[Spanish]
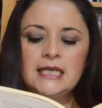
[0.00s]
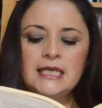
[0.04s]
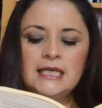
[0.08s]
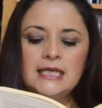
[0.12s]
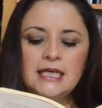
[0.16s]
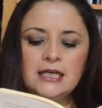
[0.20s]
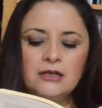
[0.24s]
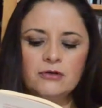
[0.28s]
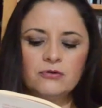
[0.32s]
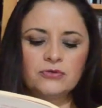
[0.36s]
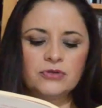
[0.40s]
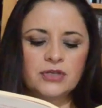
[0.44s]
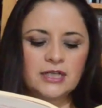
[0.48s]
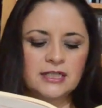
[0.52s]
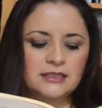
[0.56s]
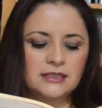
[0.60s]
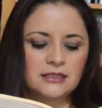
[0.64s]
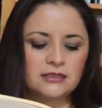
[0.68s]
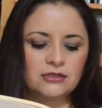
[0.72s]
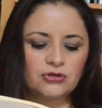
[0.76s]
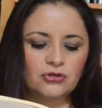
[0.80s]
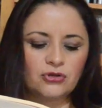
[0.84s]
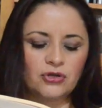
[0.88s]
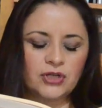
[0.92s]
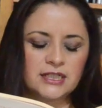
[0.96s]
y cuyas
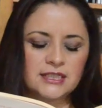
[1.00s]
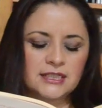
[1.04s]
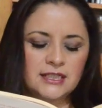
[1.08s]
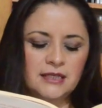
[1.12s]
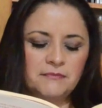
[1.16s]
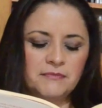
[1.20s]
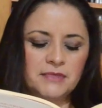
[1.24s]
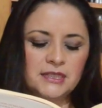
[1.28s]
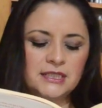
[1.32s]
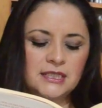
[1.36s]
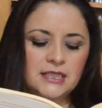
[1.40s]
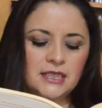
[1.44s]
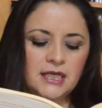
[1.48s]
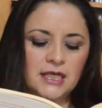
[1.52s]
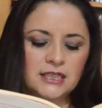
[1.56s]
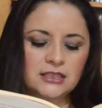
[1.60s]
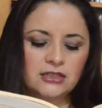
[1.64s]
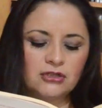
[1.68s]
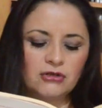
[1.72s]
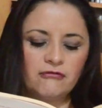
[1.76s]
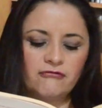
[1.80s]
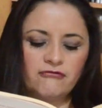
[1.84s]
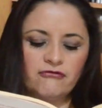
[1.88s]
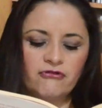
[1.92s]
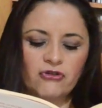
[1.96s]
historias de
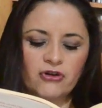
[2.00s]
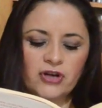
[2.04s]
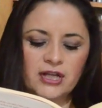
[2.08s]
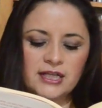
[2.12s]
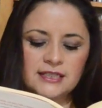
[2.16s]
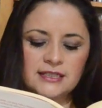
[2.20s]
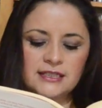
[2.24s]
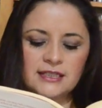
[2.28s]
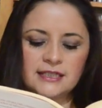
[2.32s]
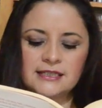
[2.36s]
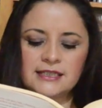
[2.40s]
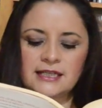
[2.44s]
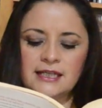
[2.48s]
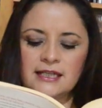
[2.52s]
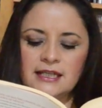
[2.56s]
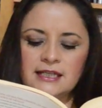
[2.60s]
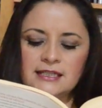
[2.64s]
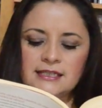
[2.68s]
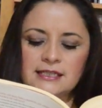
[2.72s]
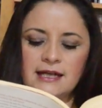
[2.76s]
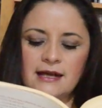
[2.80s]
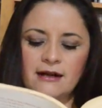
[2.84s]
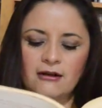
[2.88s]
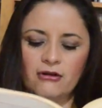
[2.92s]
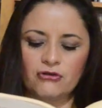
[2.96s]
investigación forense se
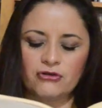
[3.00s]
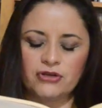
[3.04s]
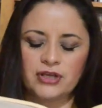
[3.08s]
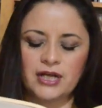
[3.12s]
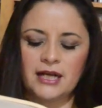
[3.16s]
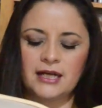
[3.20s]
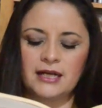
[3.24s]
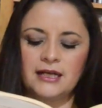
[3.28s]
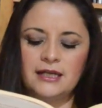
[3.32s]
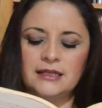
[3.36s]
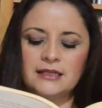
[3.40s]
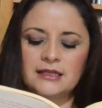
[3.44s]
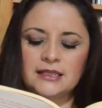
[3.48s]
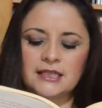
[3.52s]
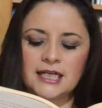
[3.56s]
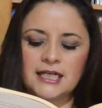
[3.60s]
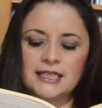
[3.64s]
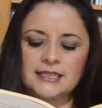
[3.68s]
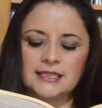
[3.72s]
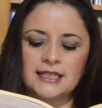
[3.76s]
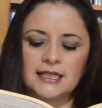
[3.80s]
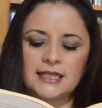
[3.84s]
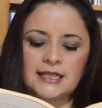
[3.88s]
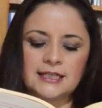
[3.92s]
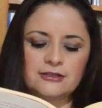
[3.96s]
desarrollan en
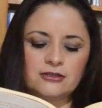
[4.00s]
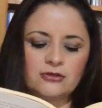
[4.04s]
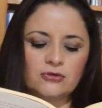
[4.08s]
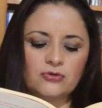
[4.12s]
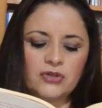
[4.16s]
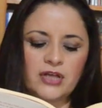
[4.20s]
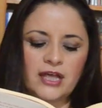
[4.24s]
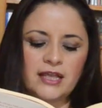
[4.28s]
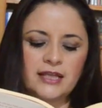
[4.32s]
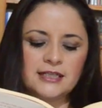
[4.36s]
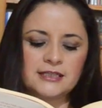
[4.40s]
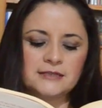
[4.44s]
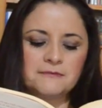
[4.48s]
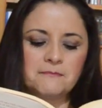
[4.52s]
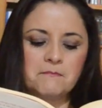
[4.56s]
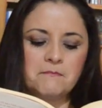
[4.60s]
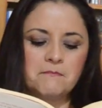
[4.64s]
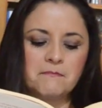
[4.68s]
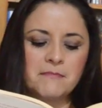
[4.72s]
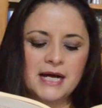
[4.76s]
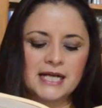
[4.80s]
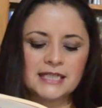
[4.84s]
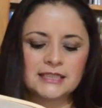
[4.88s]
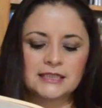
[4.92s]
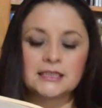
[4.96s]
tres de las ciudades
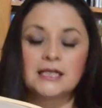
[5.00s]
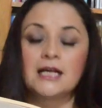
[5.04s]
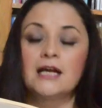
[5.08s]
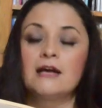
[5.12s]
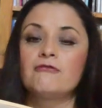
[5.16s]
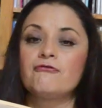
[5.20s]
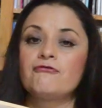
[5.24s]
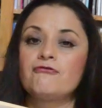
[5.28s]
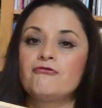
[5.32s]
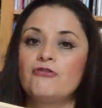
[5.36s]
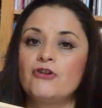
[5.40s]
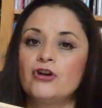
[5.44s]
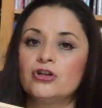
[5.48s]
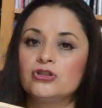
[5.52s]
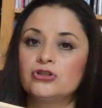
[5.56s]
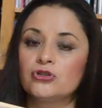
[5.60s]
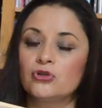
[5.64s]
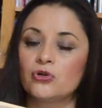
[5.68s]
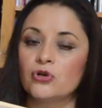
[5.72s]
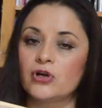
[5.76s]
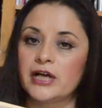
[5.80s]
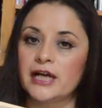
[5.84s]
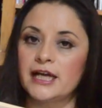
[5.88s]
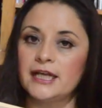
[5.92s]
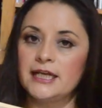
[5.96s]
más
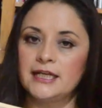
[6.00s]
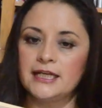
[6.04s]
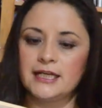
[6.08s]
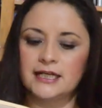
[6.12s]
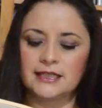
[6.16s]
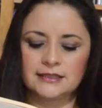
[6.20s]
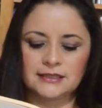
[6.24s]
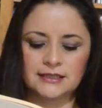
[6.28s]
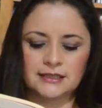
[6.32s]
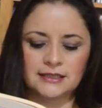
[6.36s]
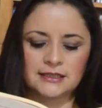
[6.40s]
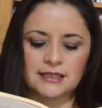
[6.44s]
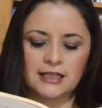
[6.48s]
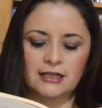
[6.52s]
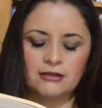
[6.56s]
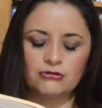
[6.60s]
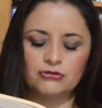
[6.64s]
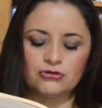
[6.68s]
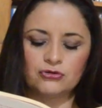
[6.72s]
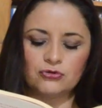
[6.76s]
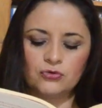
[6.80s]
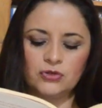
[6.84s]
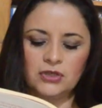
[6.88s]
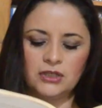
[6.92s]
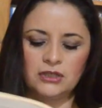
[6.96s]
fotogénicas de
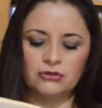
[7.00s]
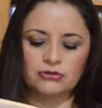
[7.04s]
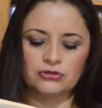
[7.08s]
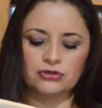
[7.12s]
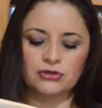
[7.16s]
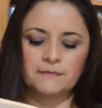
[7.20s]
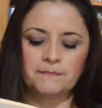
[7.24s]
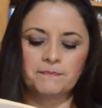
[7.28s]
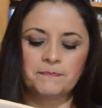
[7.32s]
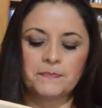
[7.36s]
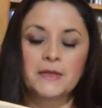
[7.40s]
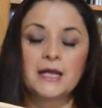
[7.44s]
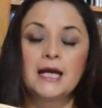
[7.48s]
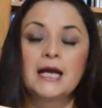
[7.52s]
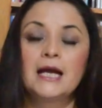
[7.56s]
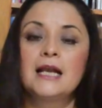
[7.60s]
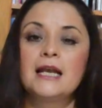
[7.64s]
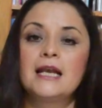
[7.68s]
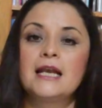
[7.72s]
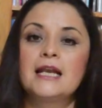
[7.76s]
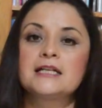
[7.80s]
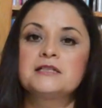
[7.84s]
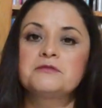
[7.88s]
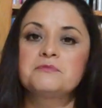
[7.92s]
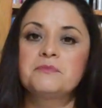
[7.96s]
Estados Unidos,
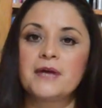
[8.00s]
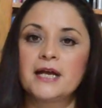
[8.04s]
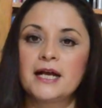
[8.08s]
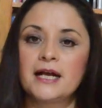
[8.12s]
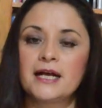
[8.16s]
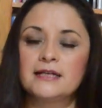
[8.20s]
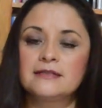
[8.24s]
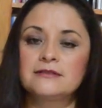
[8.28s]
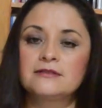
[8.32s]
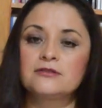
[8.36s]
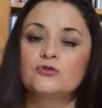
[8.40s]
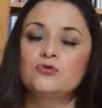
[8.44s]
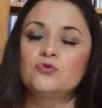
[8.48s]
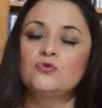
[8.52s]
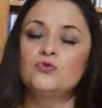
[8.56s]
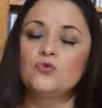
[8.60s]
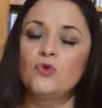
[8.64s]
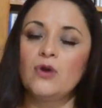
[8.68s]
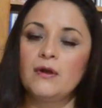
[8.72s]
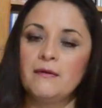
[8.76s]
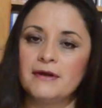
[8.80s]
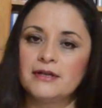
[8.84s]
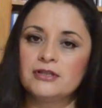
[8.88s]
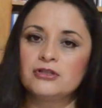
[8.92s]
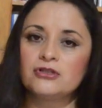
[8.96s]
Las Vegas,
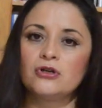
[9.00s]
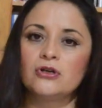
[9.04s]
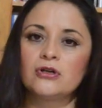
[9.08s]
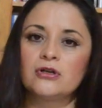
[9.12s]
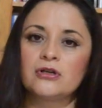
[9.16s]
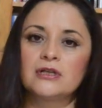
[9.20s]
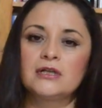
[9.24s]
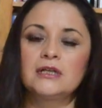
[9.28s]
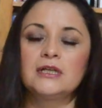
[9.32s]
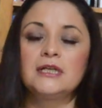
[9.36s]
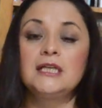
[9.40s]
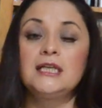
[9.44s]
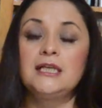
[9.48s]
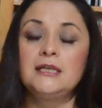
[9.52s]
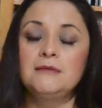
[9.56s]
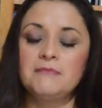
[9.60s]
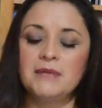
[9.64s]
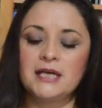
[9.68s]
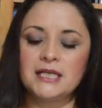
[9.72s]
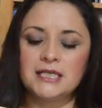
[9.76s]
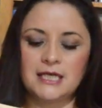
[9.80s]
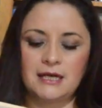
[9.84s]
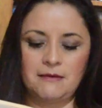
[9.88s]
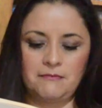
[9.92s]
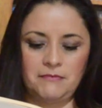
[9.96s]
Nueva York y
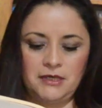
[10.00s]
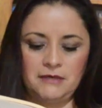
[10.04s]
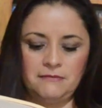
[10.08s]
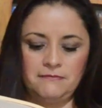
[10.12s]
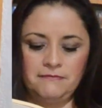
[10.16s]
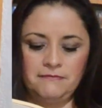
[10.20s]
Miami.